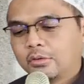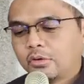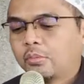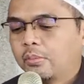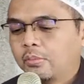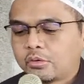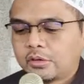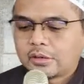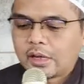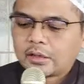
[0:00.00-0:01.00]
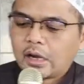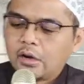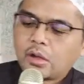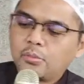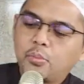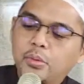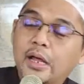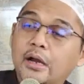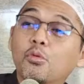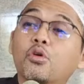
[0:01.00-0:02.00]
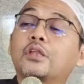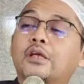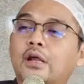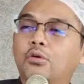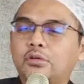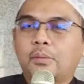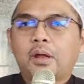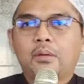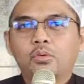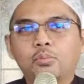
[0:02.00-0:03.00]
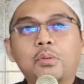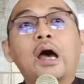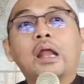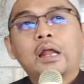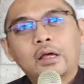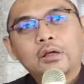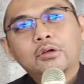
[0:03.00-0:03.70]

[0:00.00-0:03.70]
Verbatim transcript: Coba buktikan kalau kamu benar buktikan ucapanmu. Mana?